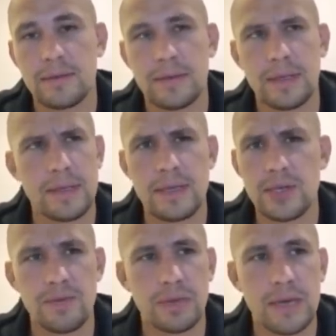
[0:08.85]
это
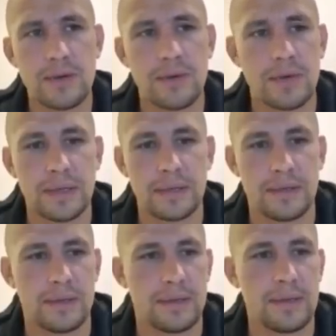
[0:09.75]
ничего такого,
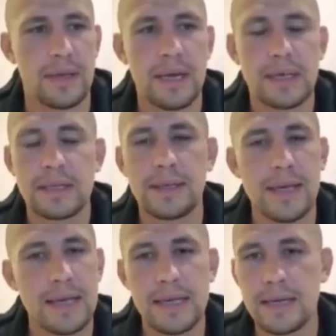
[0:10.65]
это не
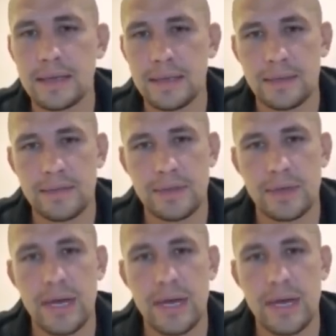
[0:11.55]
наиграно это все.